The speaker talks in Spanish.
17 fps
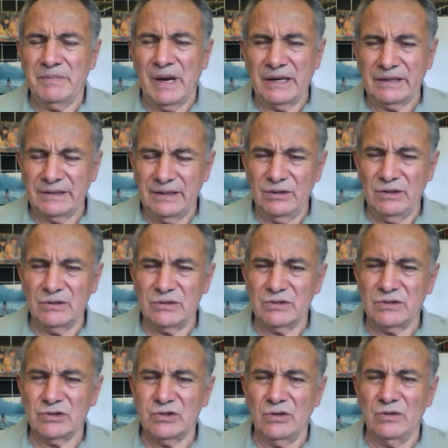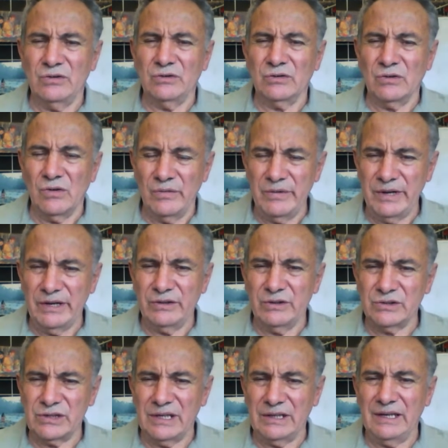partidos, son
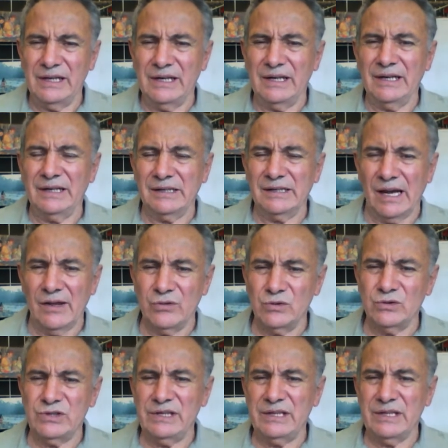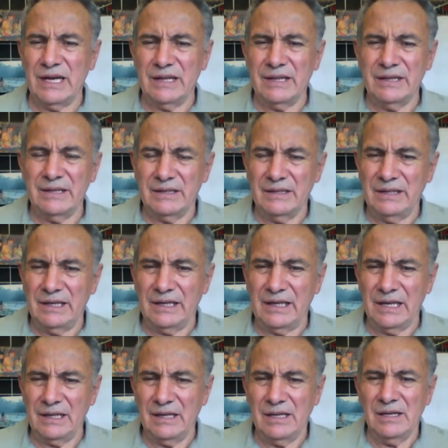gobiernos que tienen caducidad y
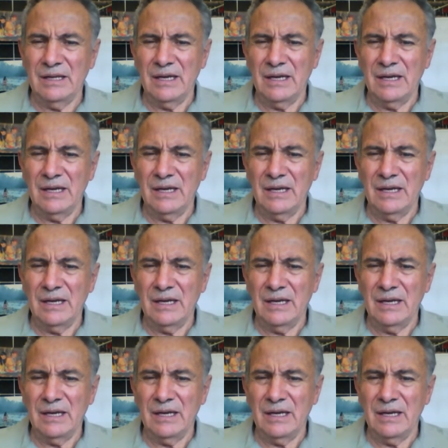que